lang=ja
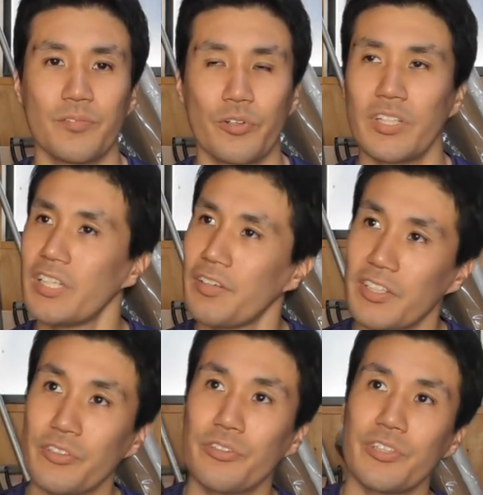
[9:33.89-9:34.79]
俺は
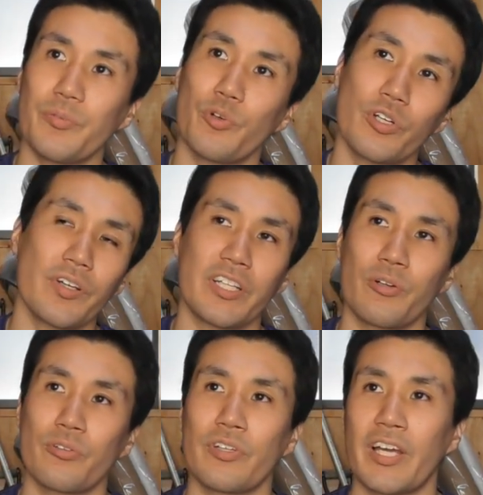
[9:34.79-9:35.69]
幸いそういう風に文句言われ
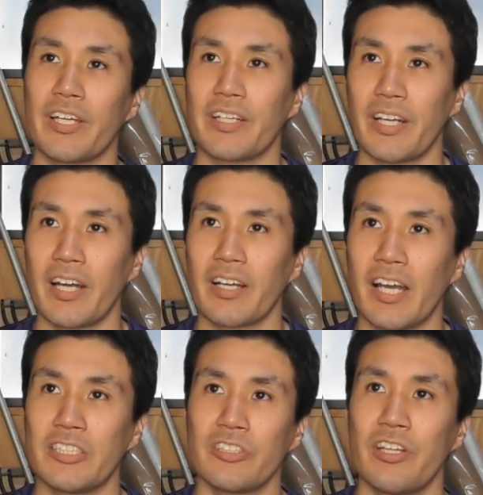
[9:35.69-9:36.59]
たことないから、
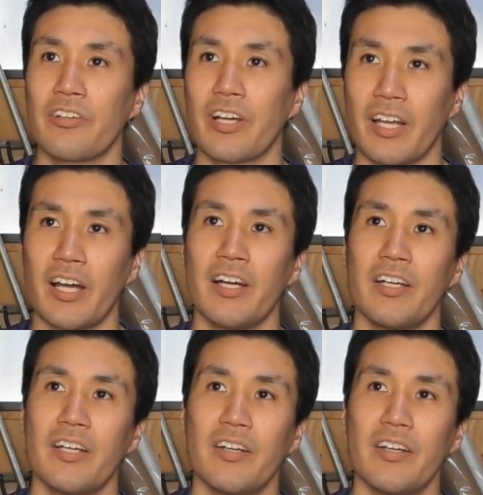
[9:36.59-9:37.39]
害虫出るから